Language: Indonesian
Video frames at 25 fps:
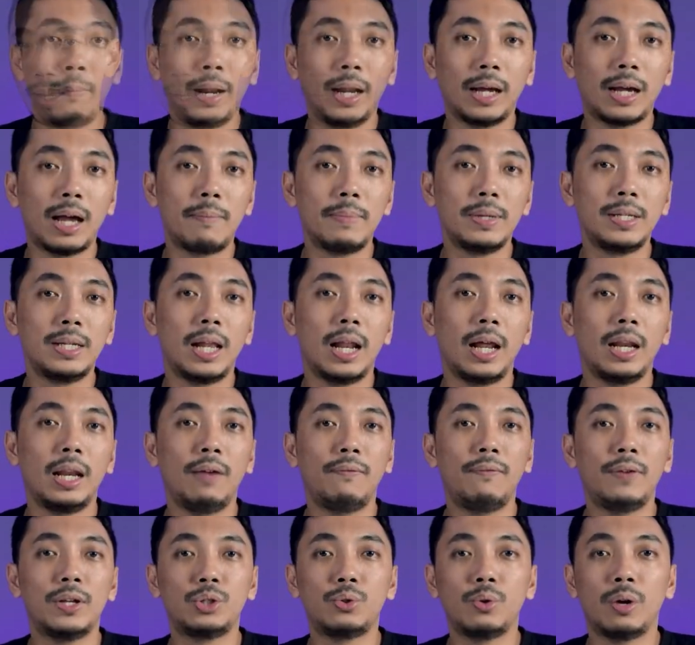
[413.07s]
Mereka
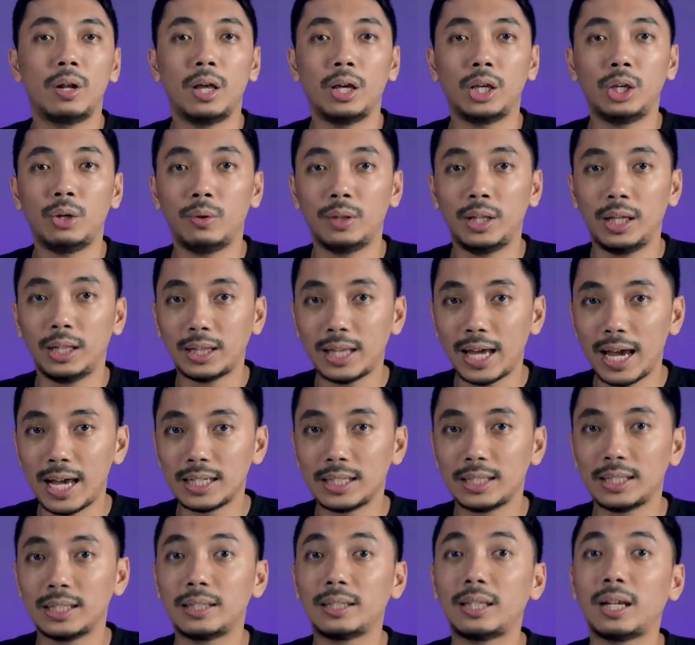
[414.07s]
menjalani visual acuity
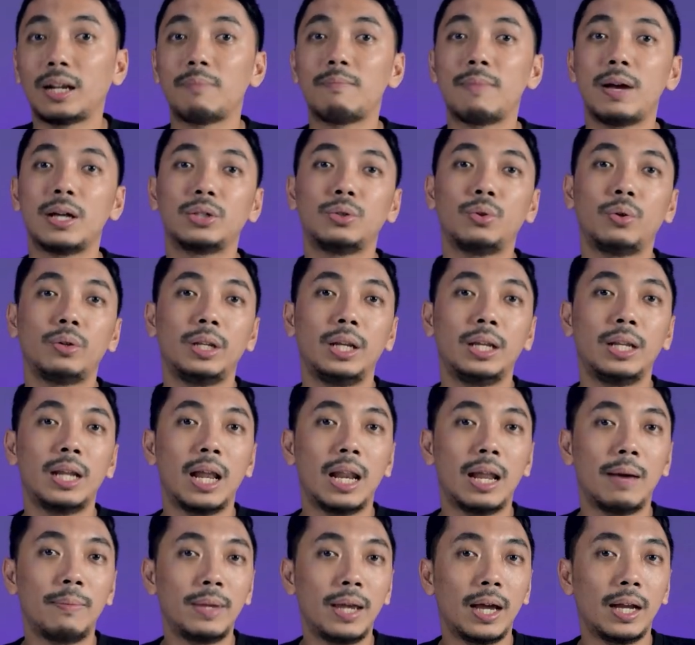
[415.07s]
test termasuk di
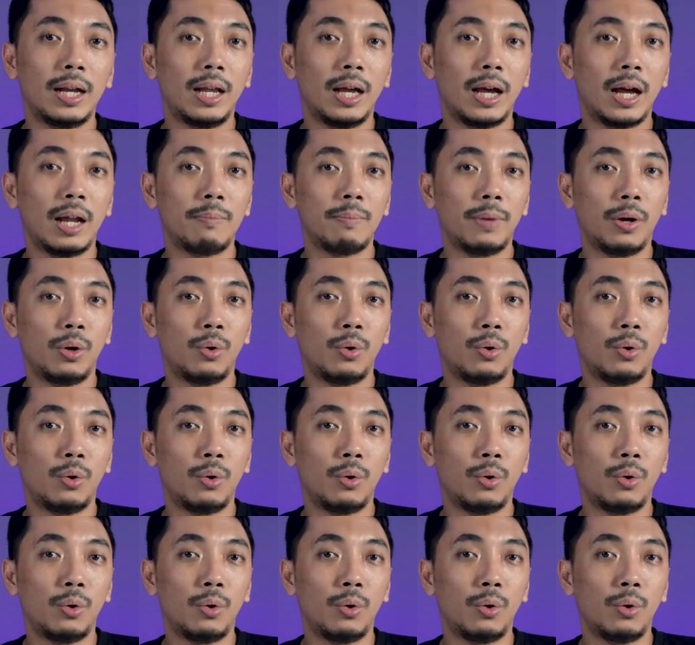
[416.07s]
dalamnya dengan